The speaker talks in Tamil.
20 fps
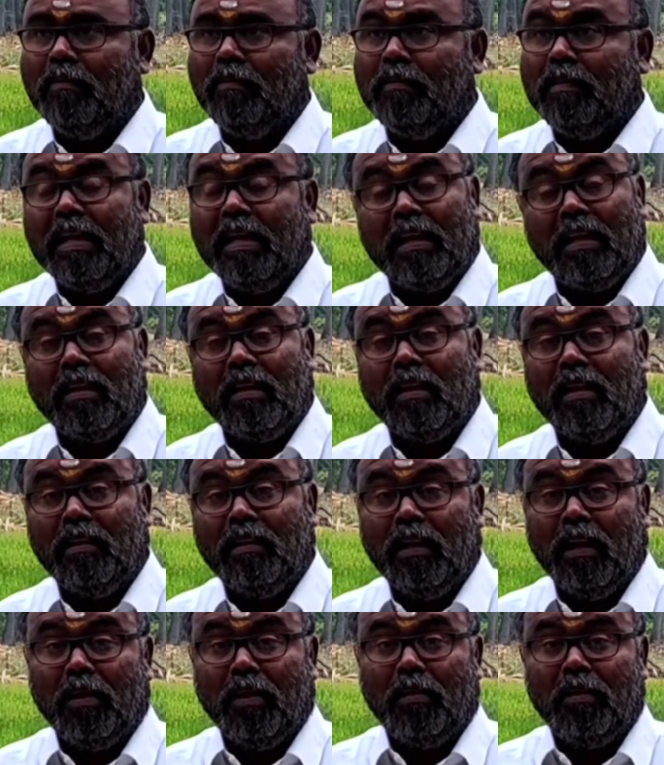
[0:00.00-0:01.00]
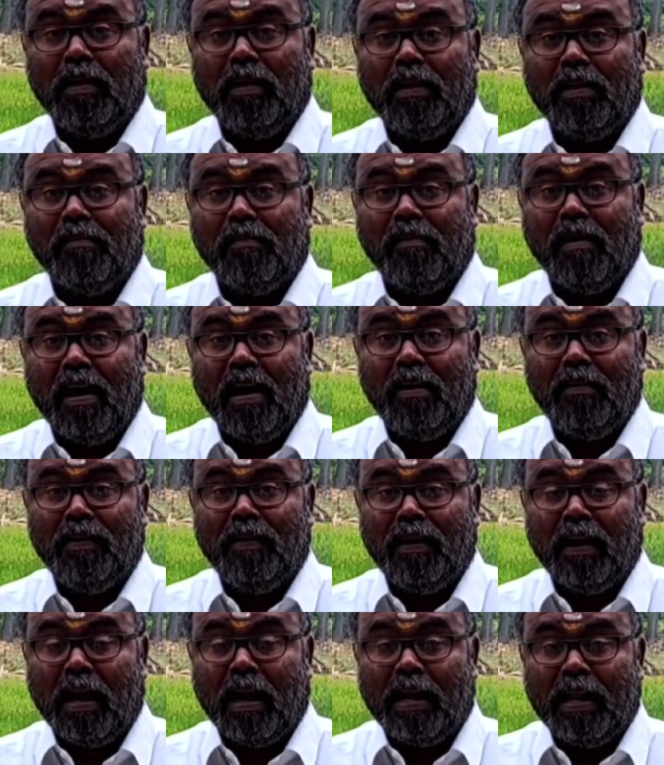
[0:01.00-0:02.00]
சேரர்கள் தங்களுடைய
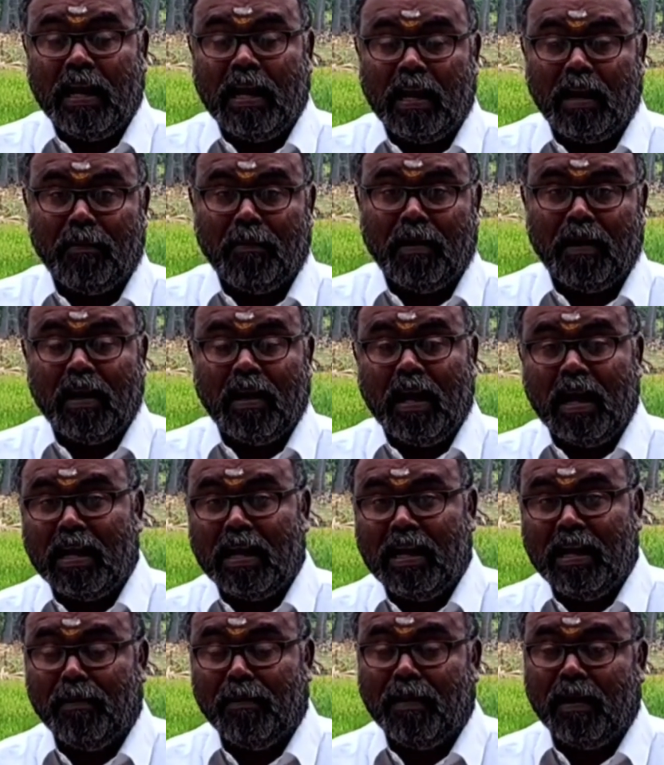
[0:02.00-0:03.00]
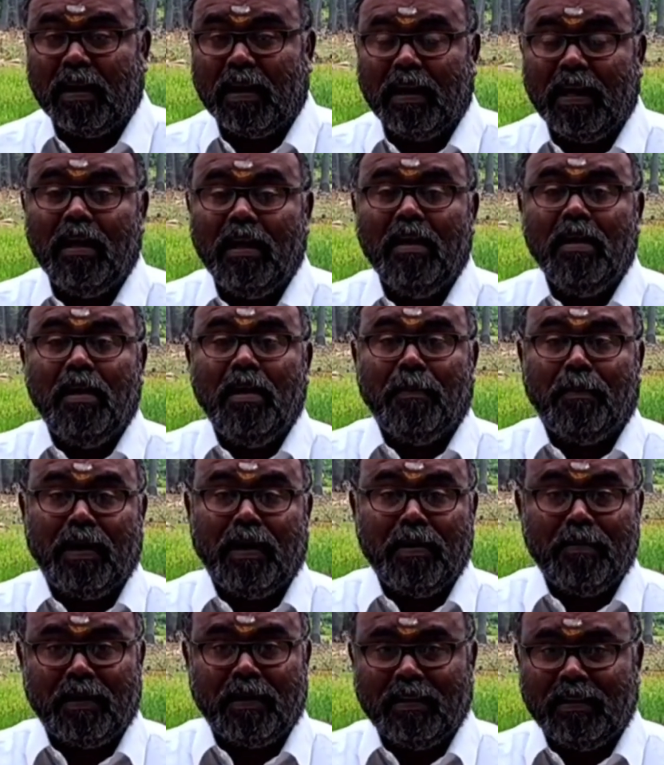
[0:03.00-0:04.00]
வாழ்வின் அடையாளமாக அங்கமாக
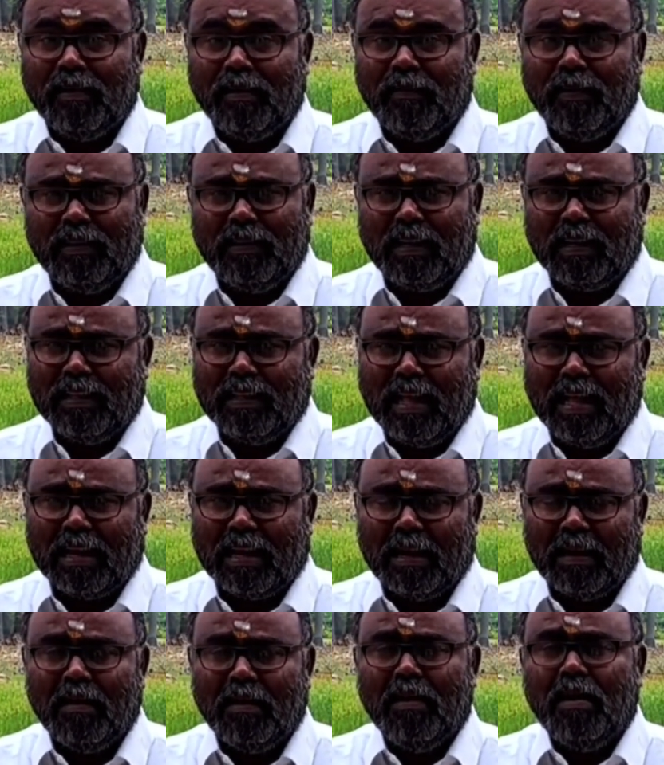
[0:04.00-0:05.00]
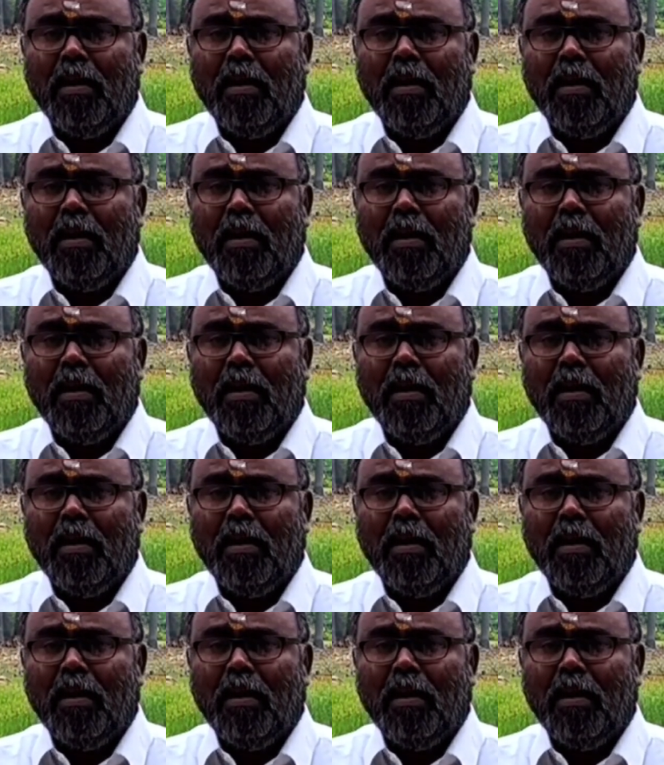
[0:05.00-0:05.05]
பனைமரத்தை வைத்திருந்தார்கள்